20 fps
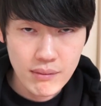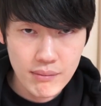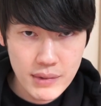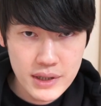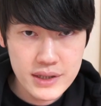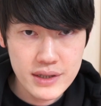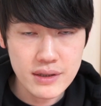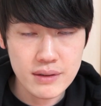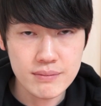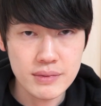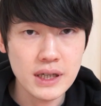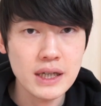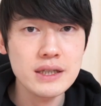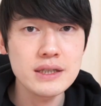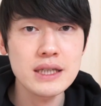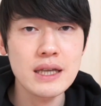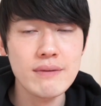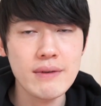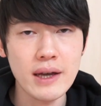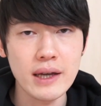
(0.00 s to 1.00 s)
まず
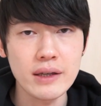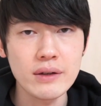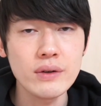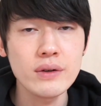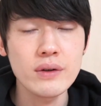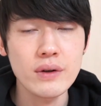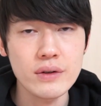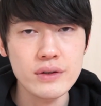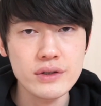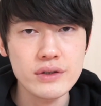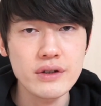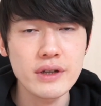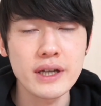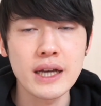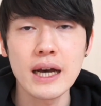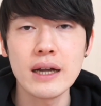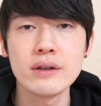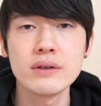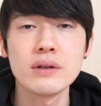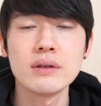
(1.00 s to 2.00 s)
ブラウザはいろいろ種
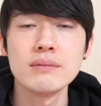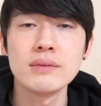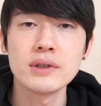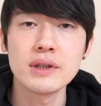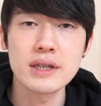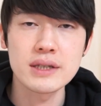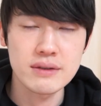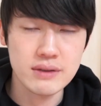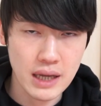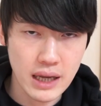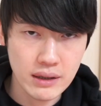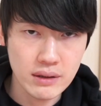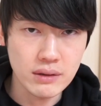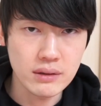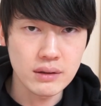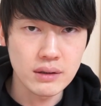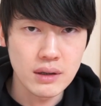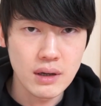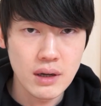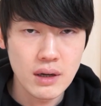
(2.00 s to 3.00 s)
類があると思うんですけ
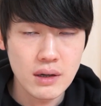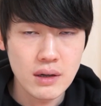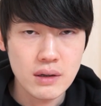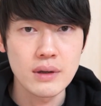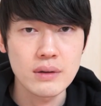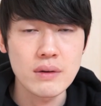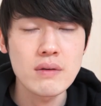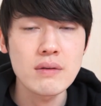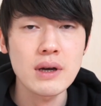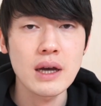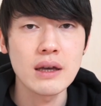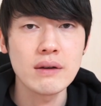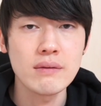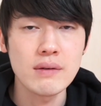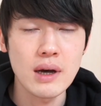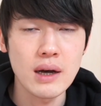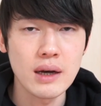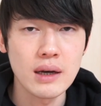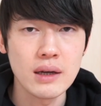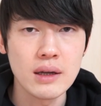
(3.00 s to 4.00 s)
ど、今回
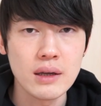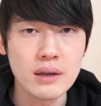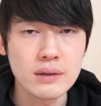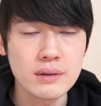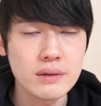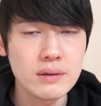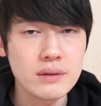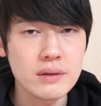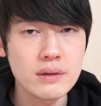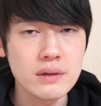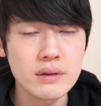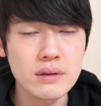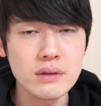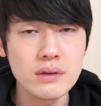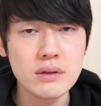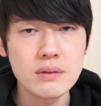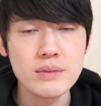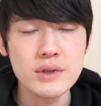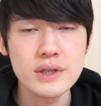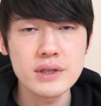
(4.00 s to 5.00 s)
は Google
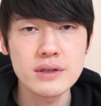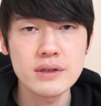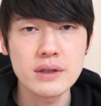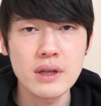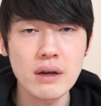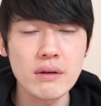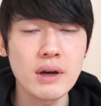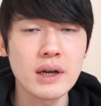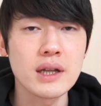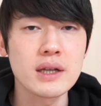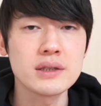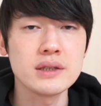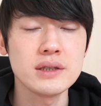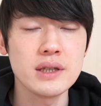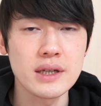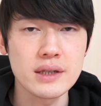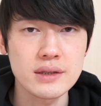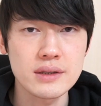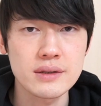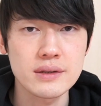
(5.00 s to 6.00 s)
Chrome についての話
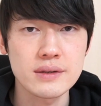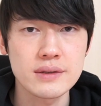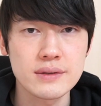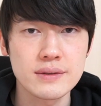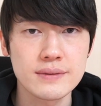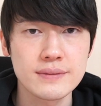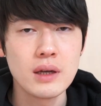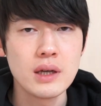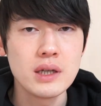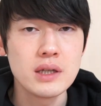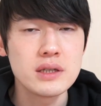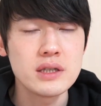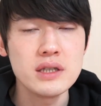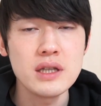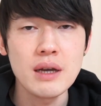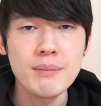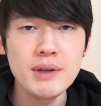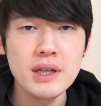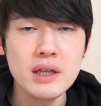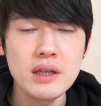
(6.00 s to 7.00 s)
です。
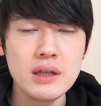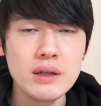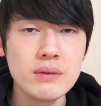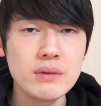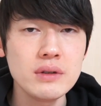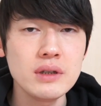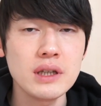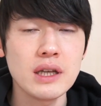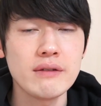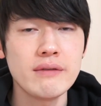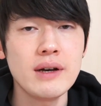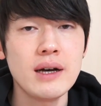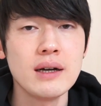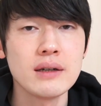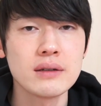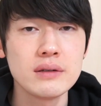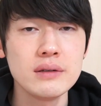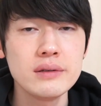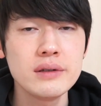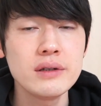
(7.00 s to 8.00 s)
ちなみに日本で
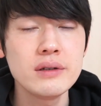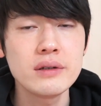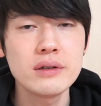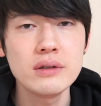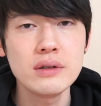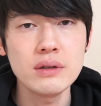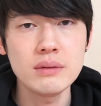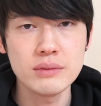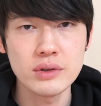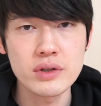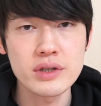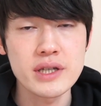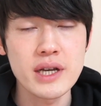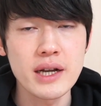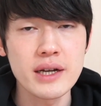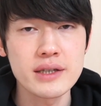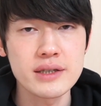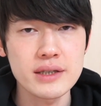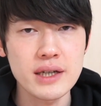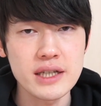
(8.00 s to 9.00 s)
は Google Chrome の
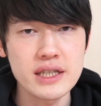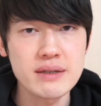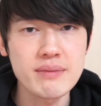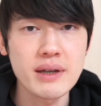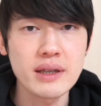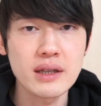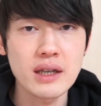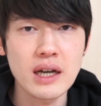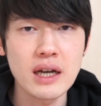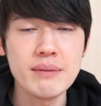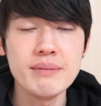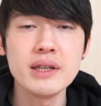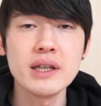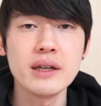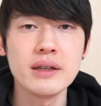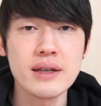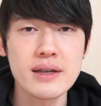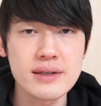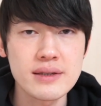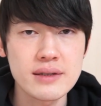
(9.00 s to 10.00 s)
シェア率が一番高いみ
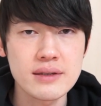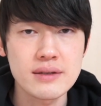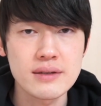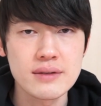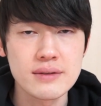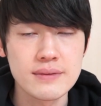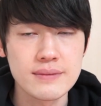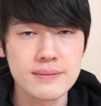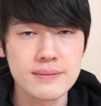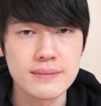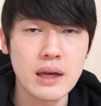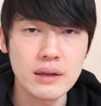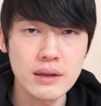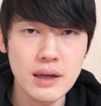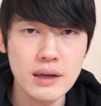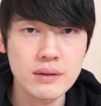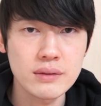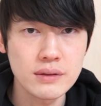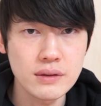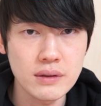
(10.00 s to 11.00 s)
たいです。
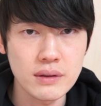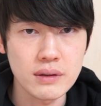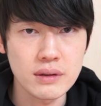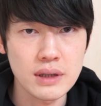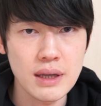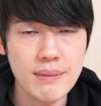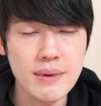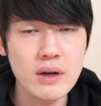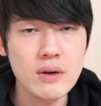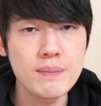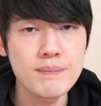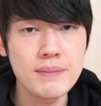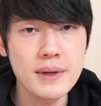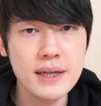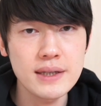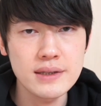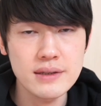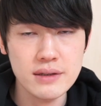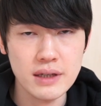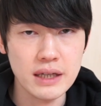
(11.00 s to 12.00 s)
で、この
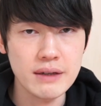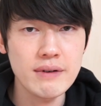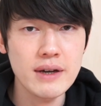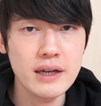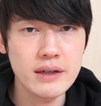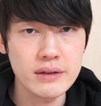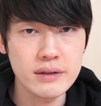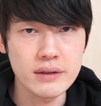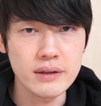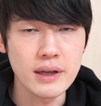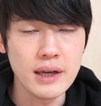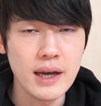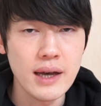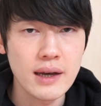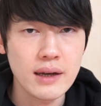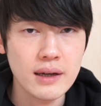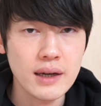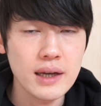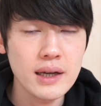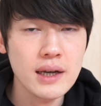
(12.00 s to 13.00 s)
デベロッパーツール、いわゆる
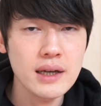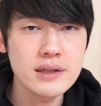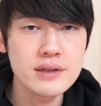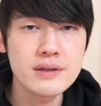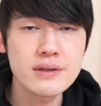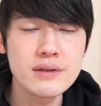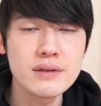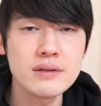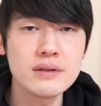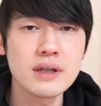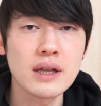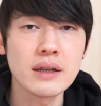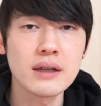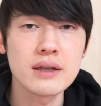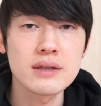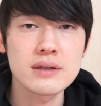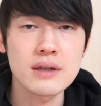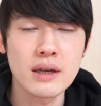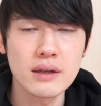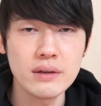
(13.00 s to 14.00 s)
開発ツールなん
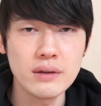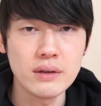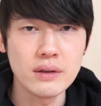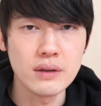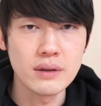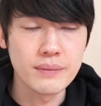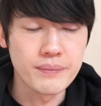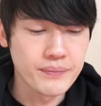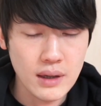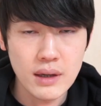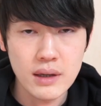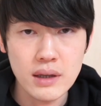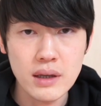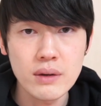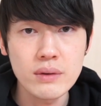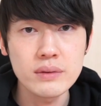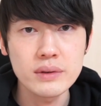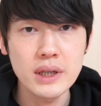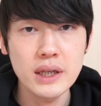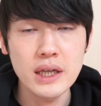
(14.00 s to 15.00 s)
ですけど、
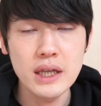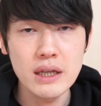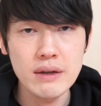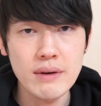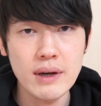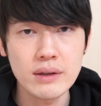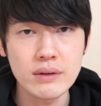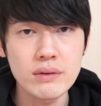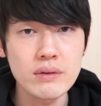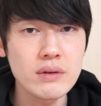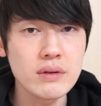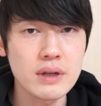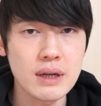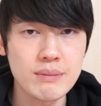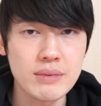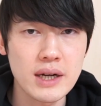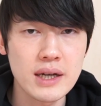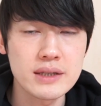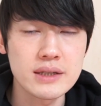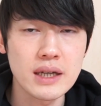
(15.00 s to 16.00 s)
基本的にはどのような
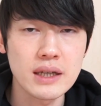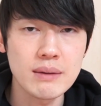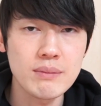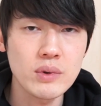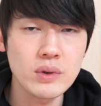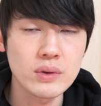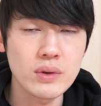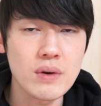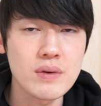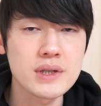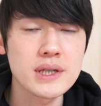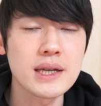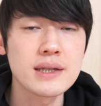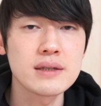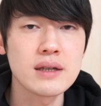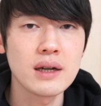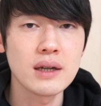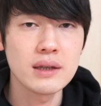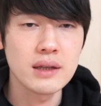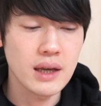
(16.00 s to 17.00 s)
ブラウザにも搭載
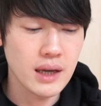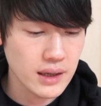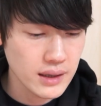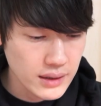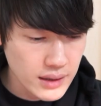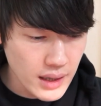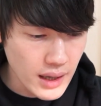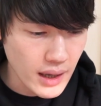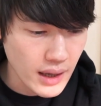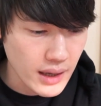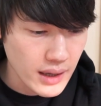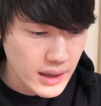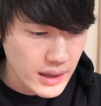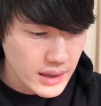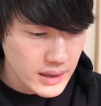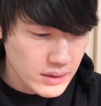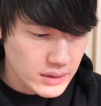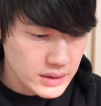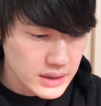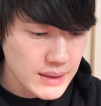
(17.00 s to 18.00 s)
されていて、
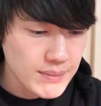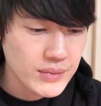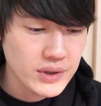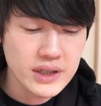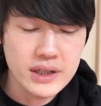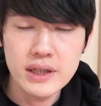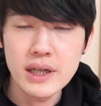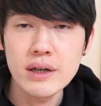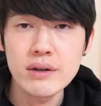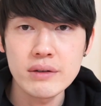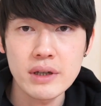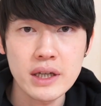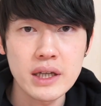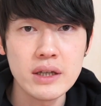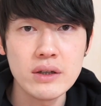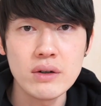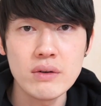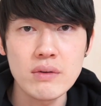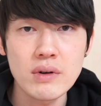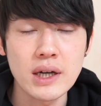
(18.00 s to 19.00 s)
全部似たような
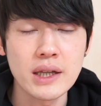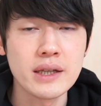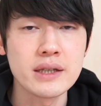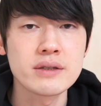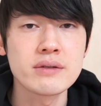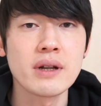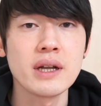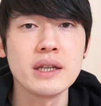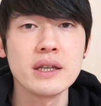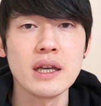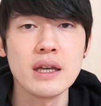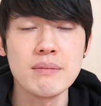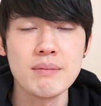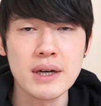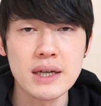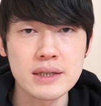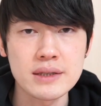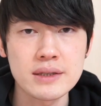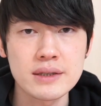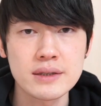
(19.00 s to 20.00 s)
機能を兼ね備えてい
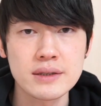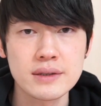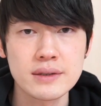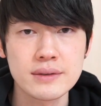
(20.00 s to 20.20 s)
ます。